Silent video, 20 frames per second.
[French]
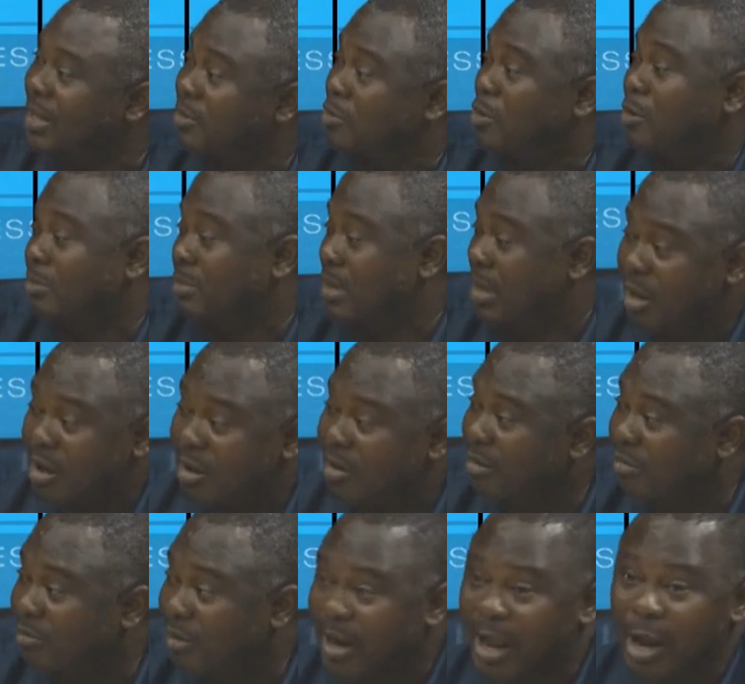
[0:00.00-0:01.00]
Donc euh,
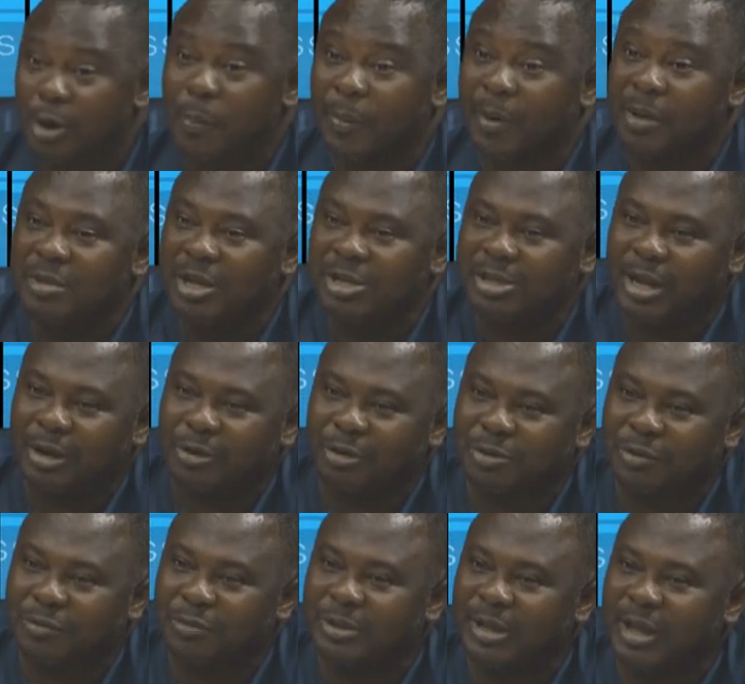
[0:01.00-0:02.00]
voilà le premier jet que
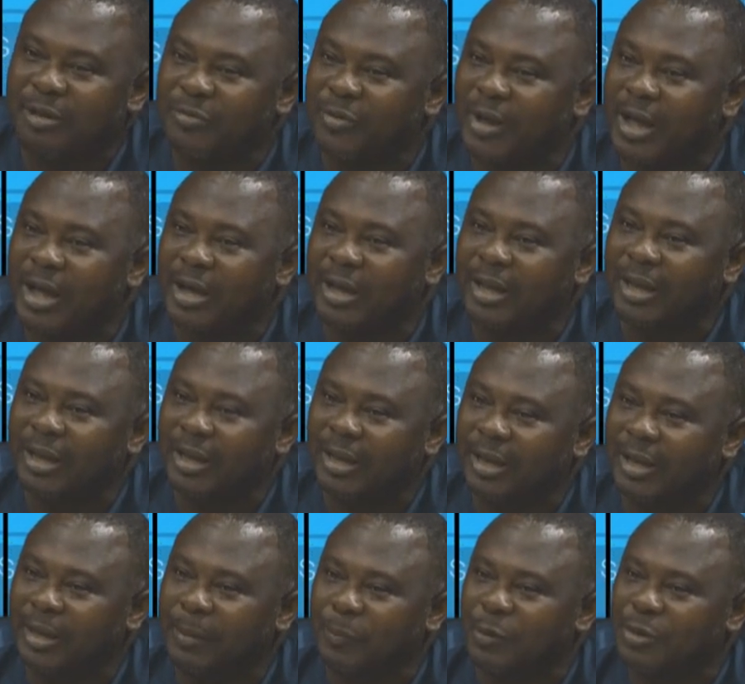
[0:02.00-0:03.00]
je voudrais faire
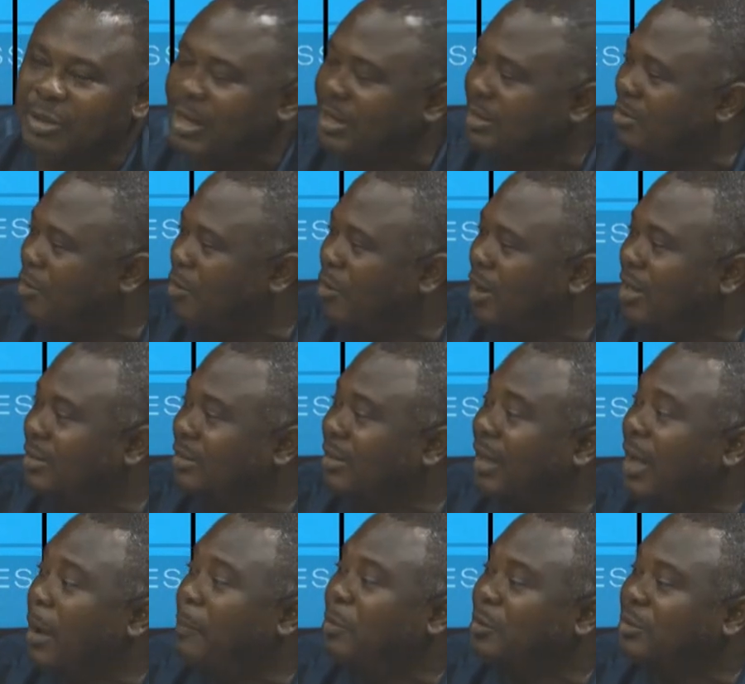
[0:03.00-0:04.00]
et, peut-être on
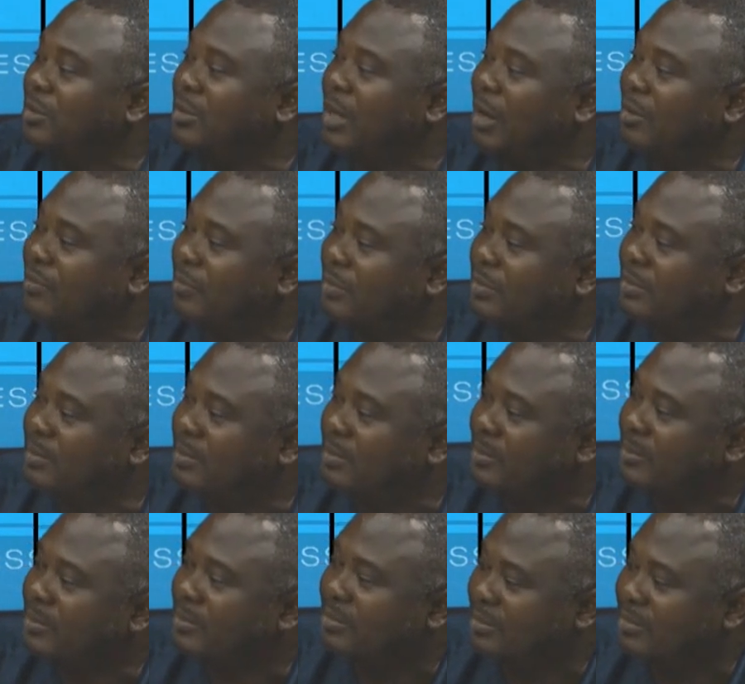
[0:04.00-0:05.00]
rentrera non, plus. Non, ce sera juste
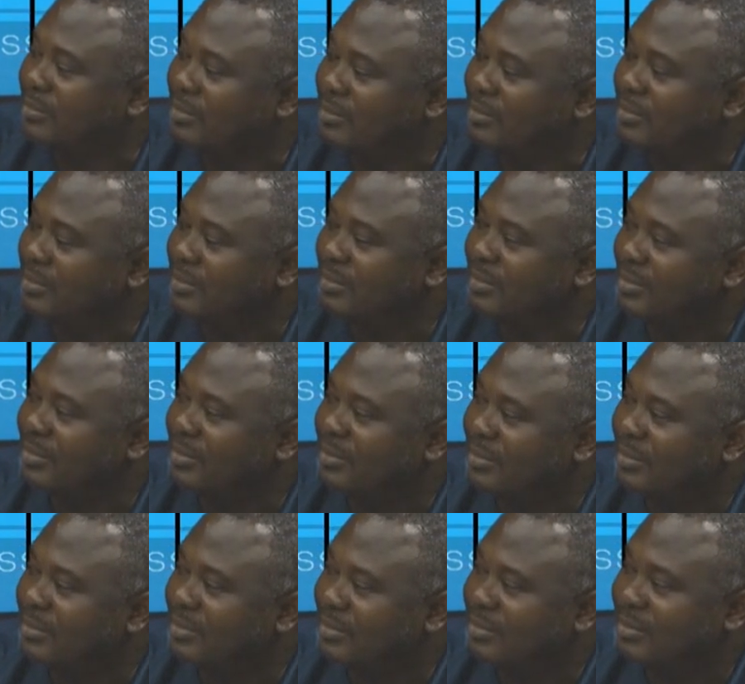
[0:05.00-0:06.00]
un seul jet parce que c'est
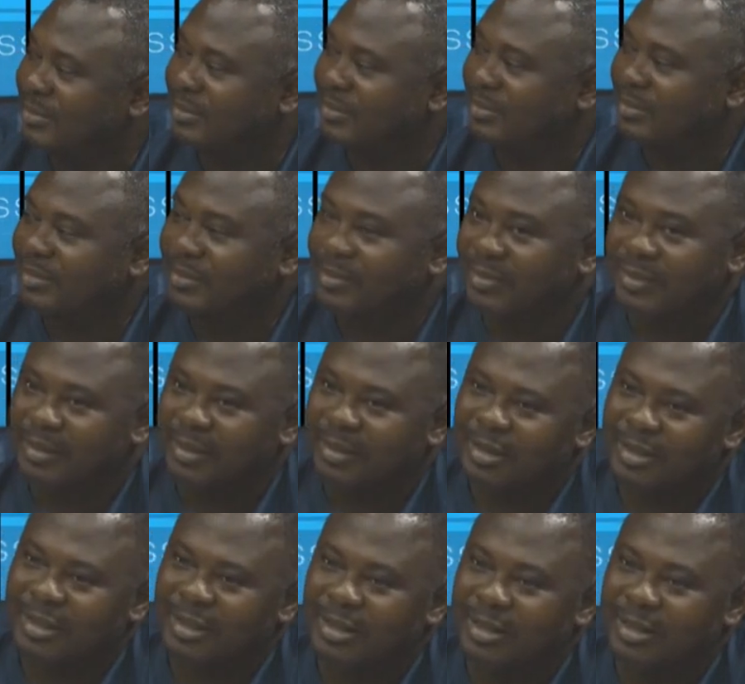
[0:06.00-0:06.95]
notre sujet, notre sujet